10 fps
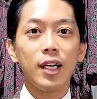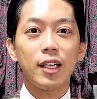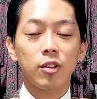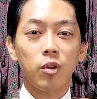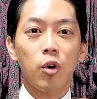
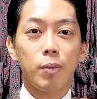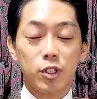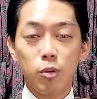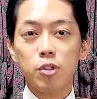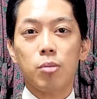えるとまあ
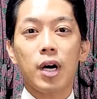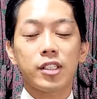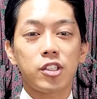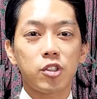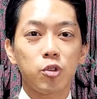そもそも
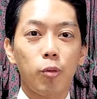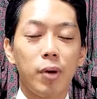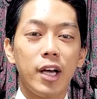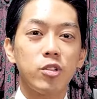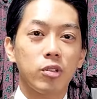
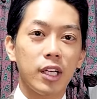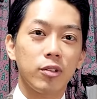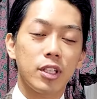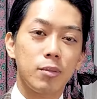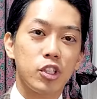85%以上ない
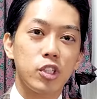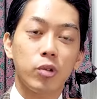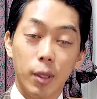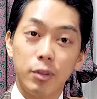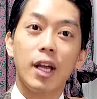と厳しい
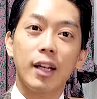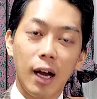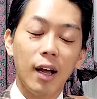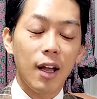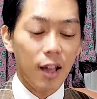よねみたいな、